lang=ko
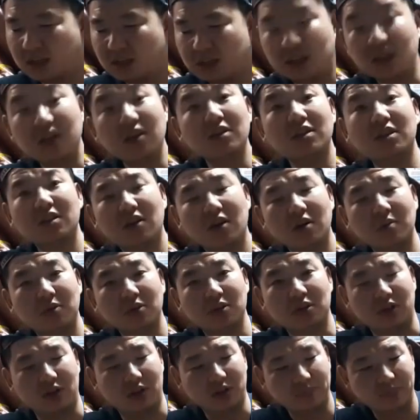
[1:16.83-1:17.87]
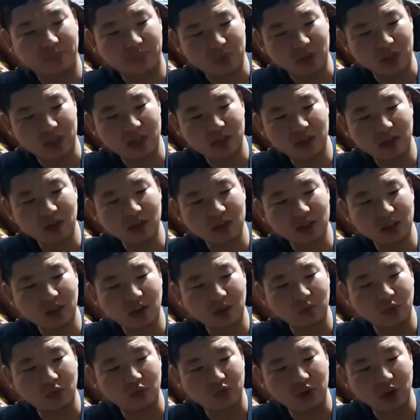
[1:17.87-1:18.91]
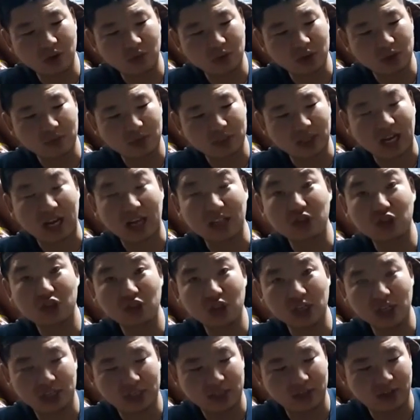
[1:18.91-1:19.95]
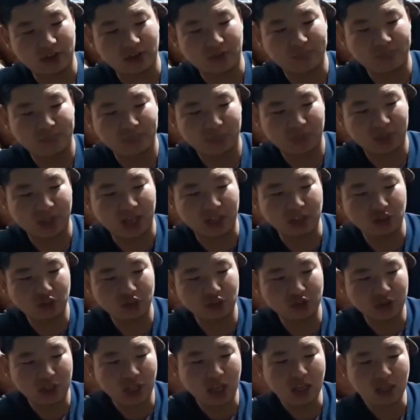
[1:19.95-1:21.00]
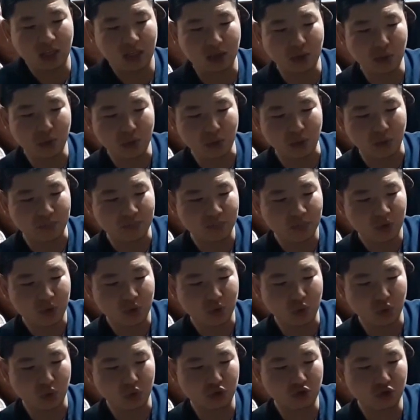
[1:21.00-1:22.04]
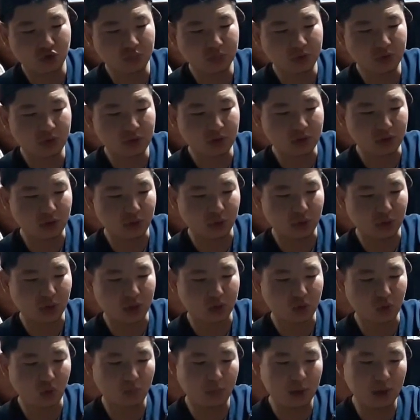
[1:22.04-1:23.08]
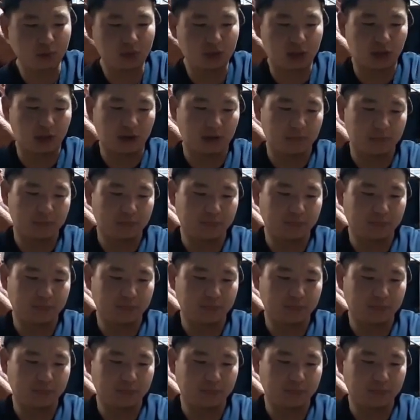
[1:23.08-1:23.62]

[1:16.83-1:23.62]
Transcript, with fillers: 클러치 커버죠. 이 클러치 커버 위에 보시면 단추가 있어요. 단추를 당기고 요 튜브를 이렇게 쏙 빼보세요.